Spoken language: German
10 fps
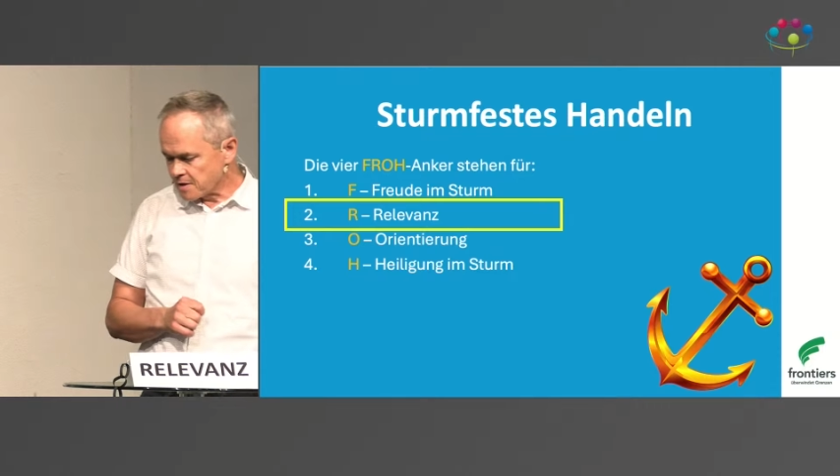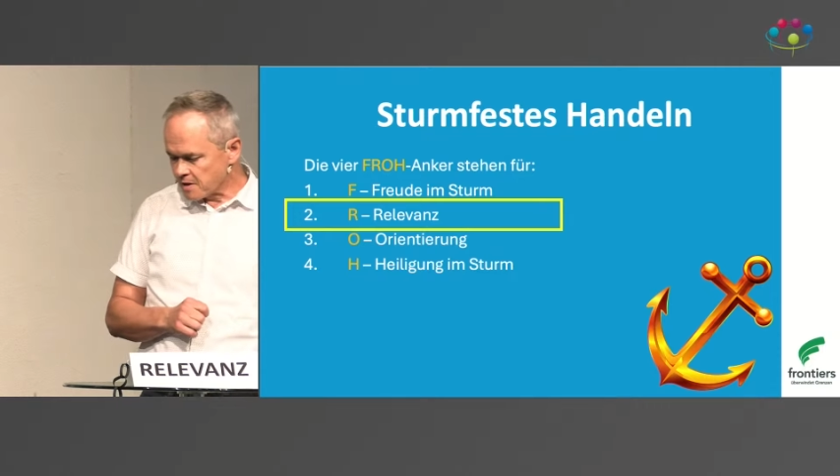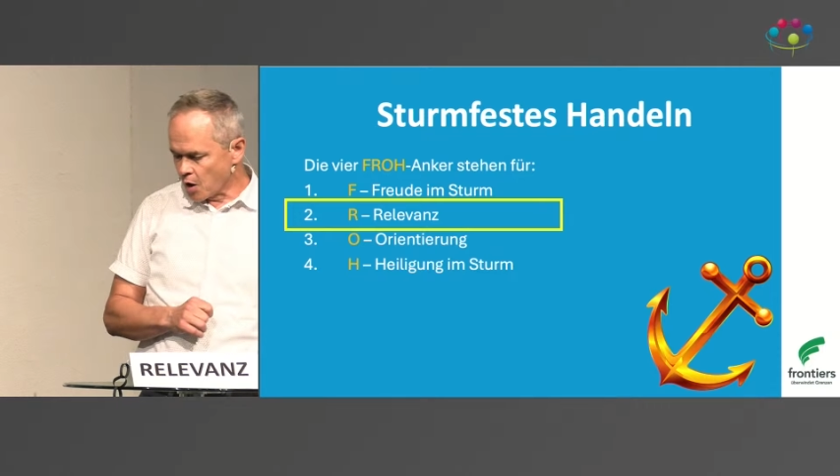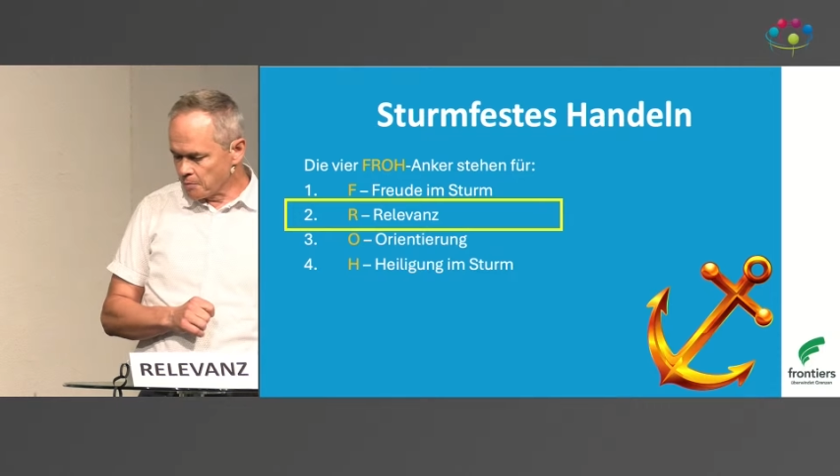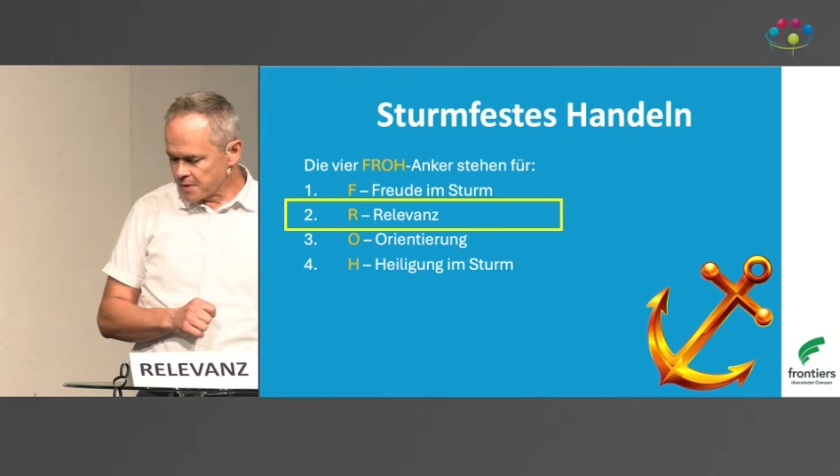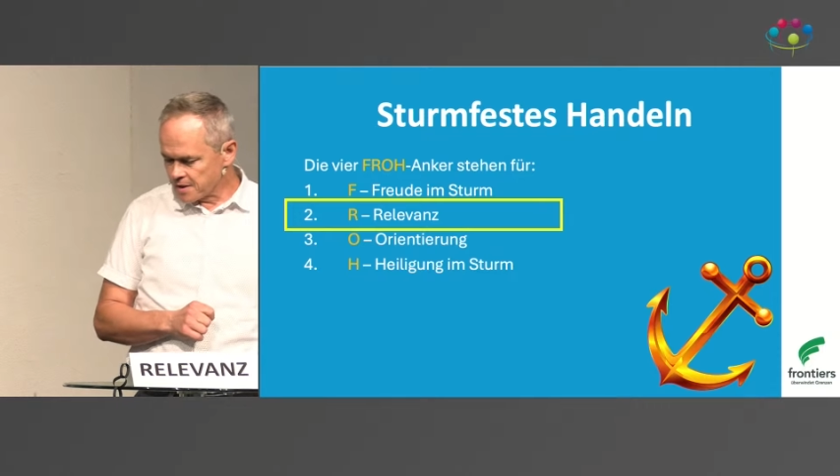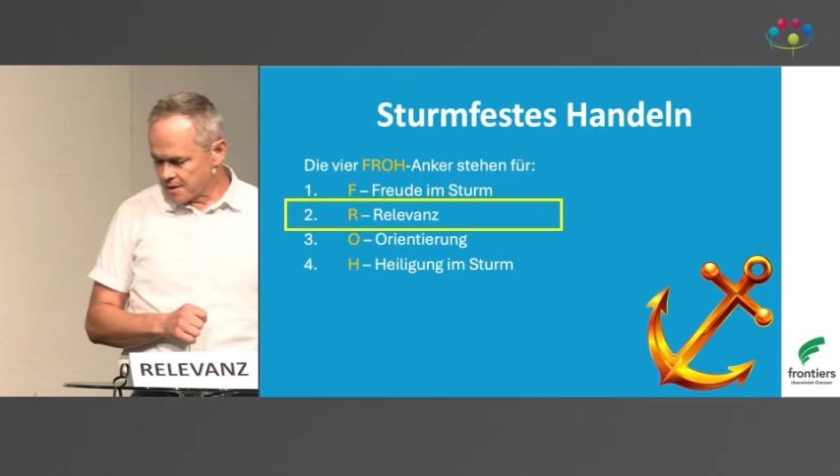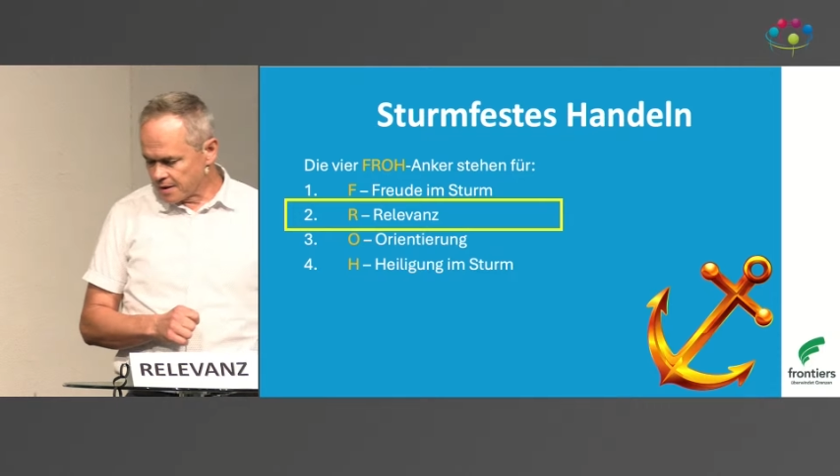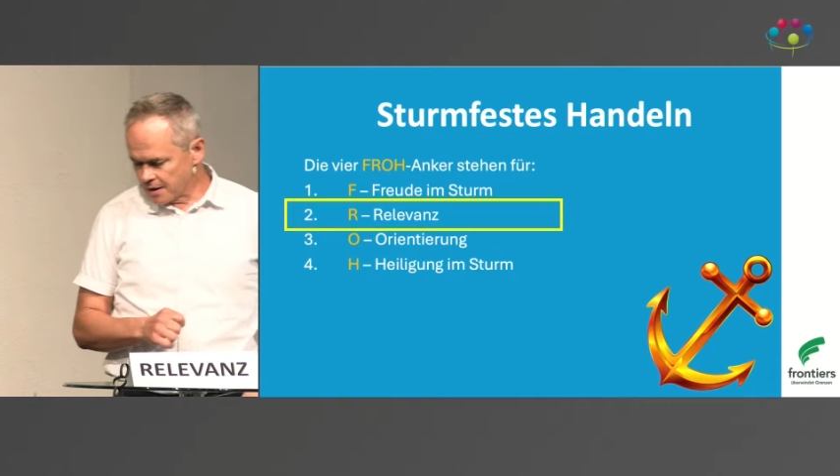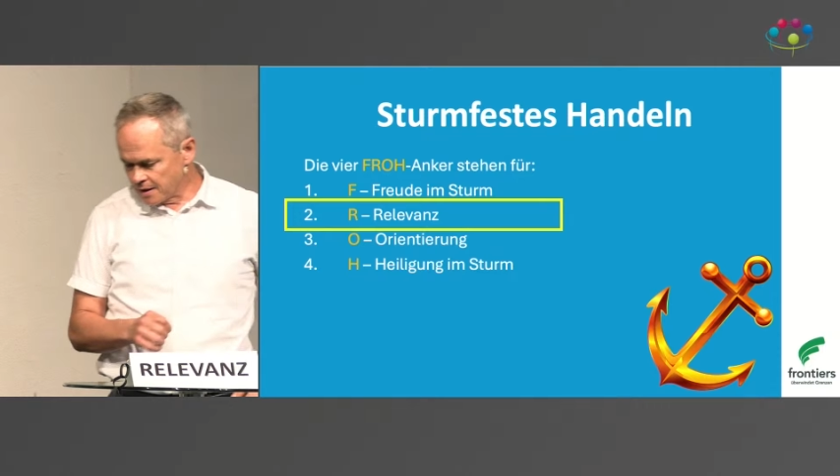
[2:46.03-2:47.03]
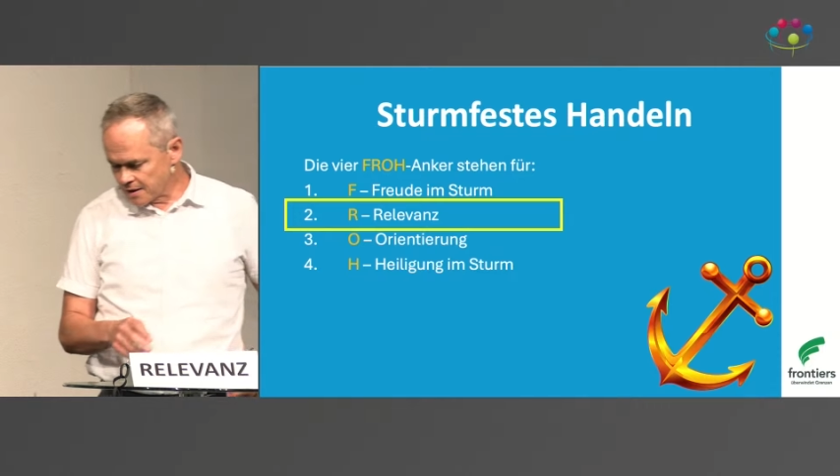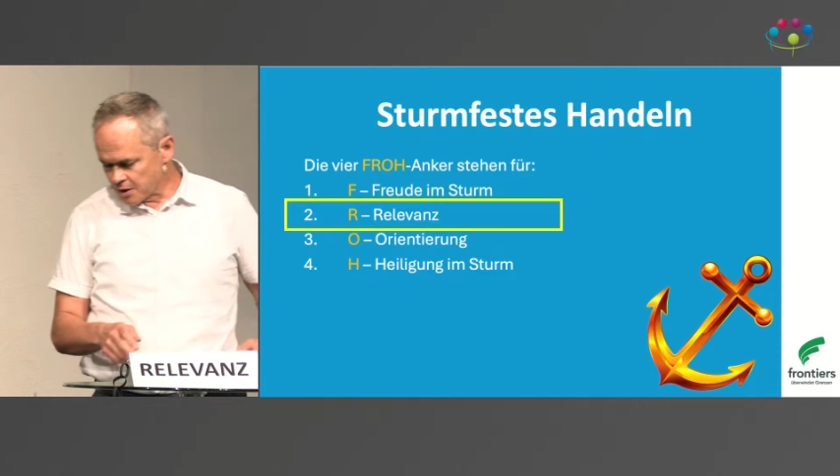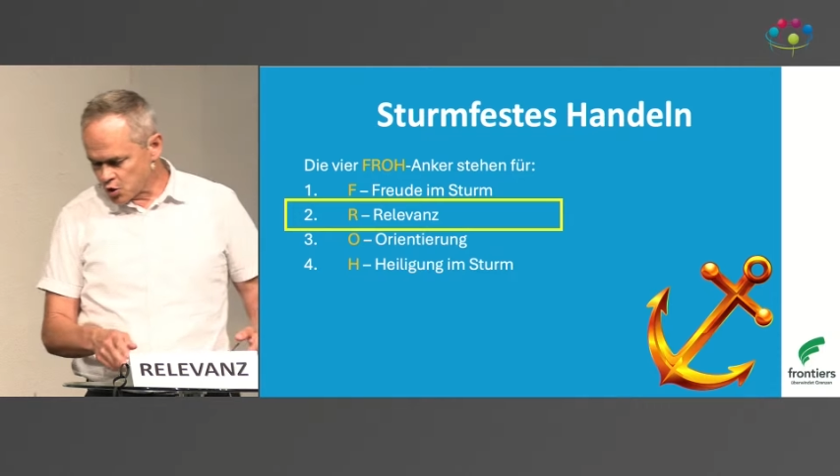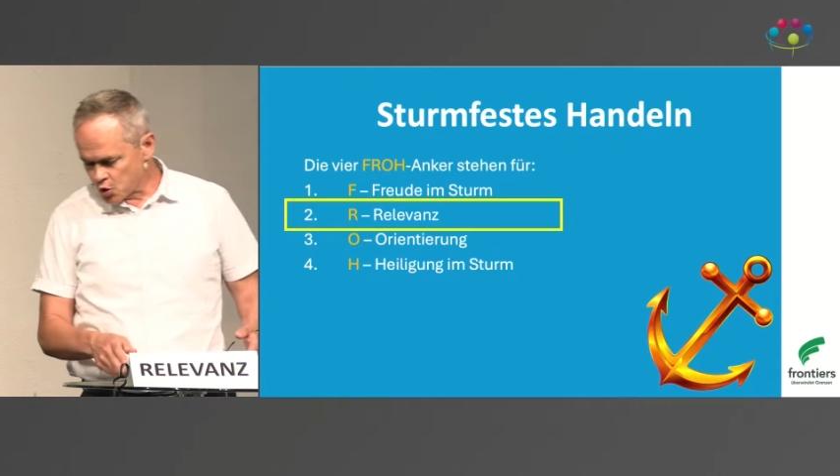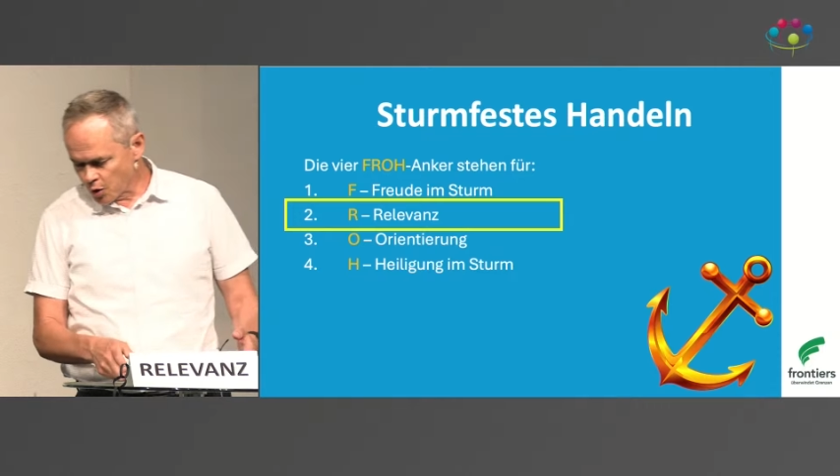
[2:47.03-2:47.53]
kommt in den
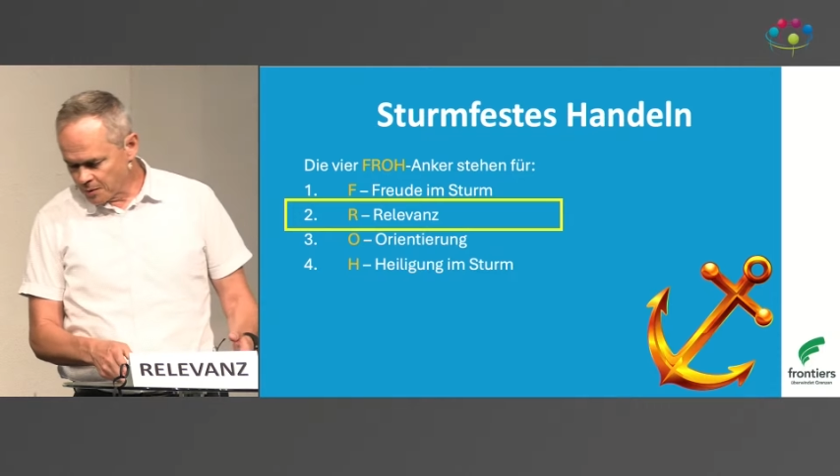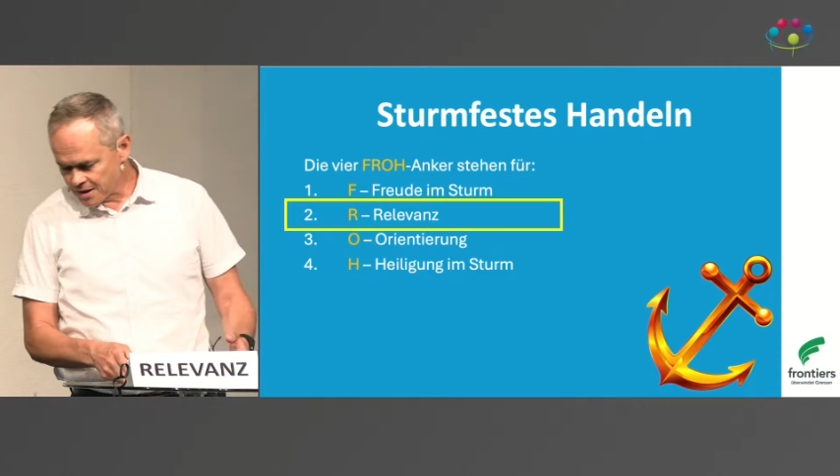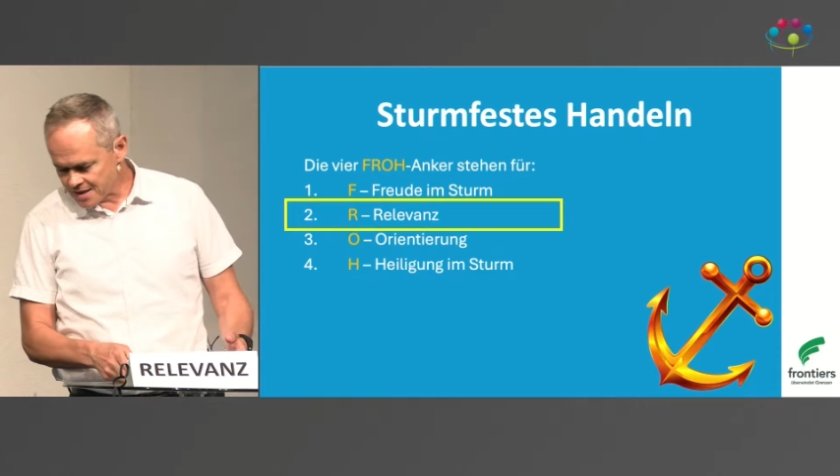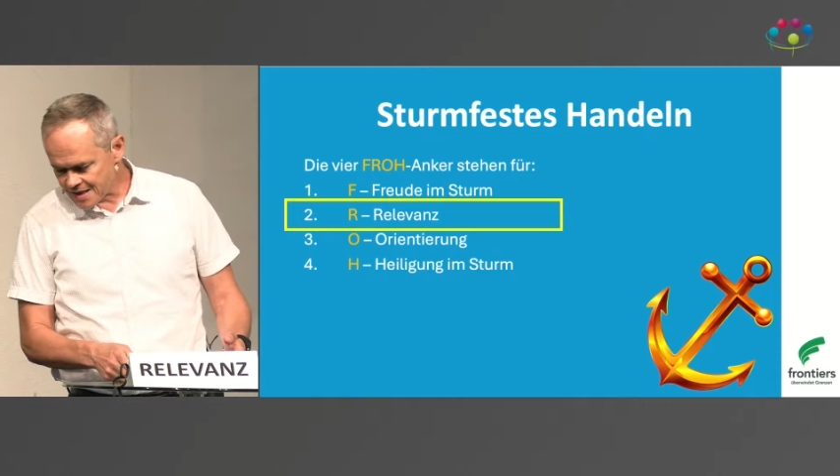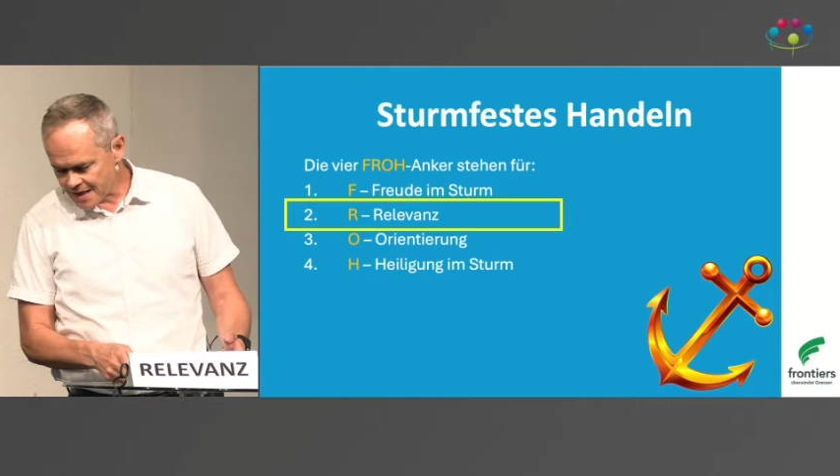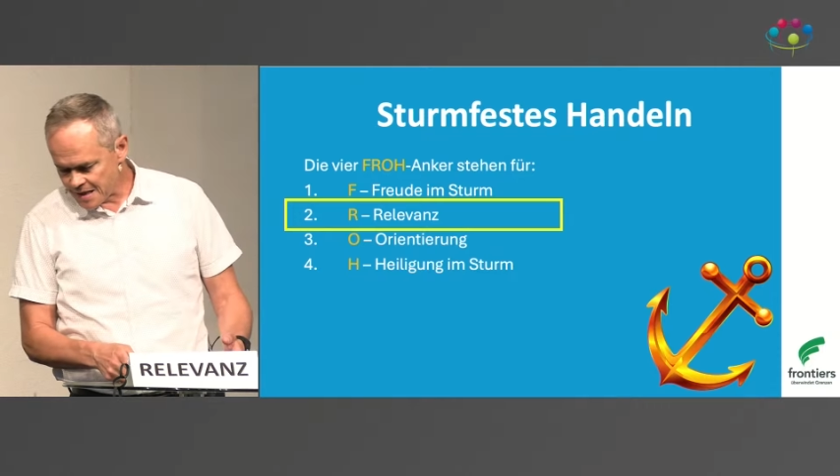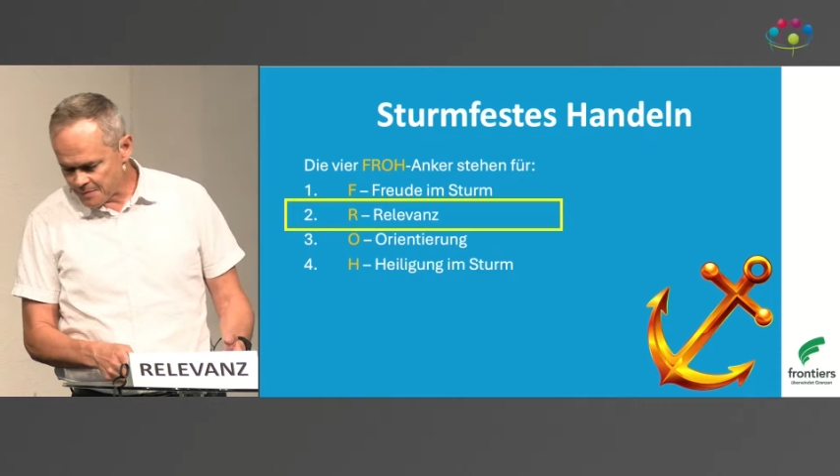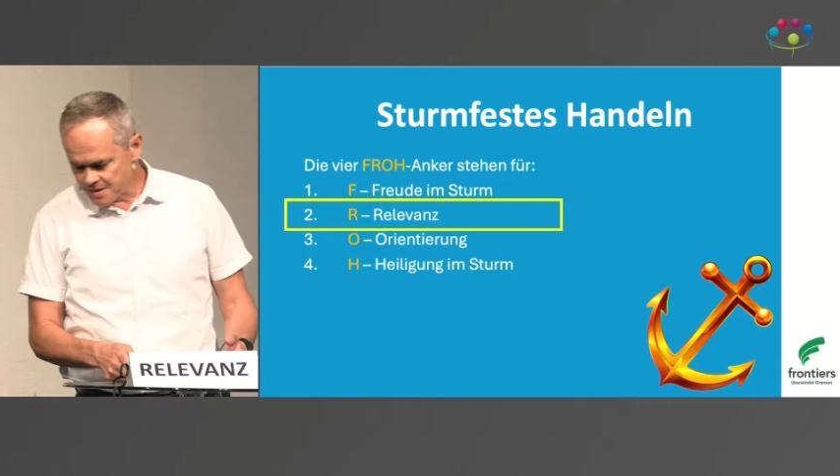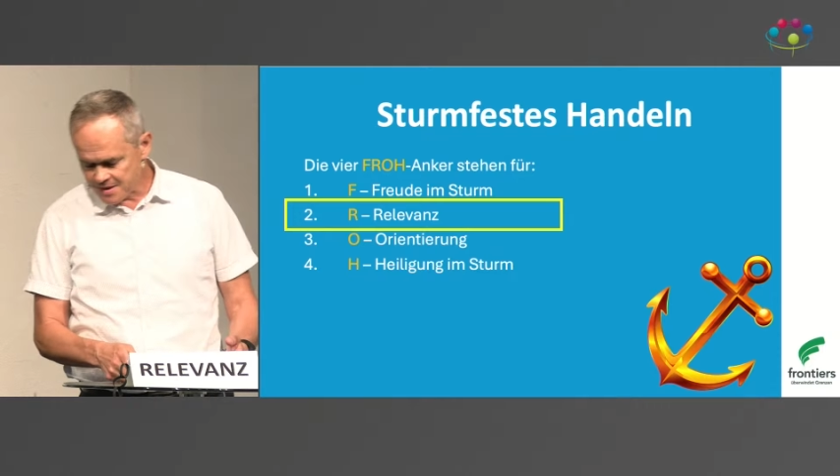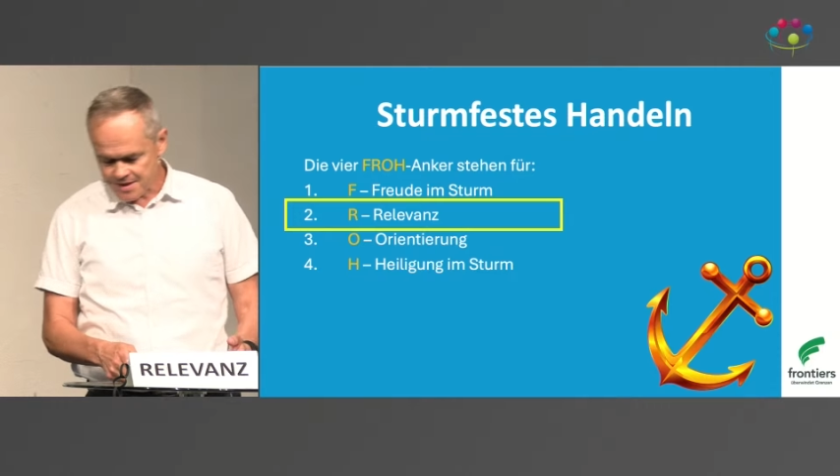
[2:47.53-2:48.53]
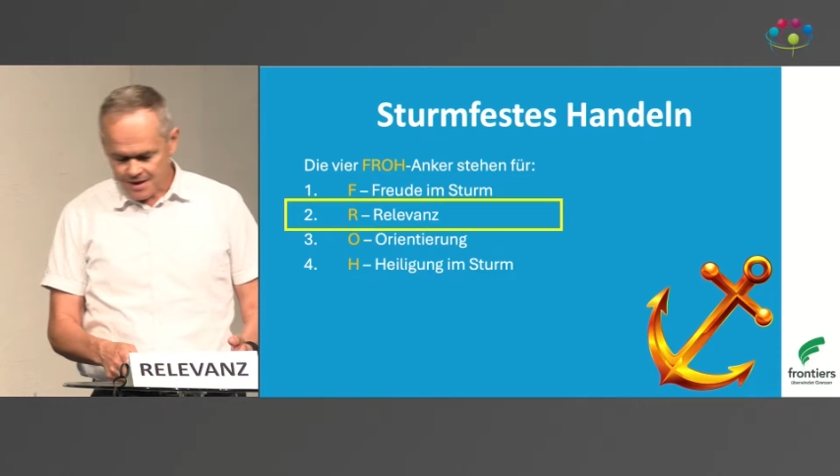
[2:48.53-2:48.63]
Stürmen des Lebens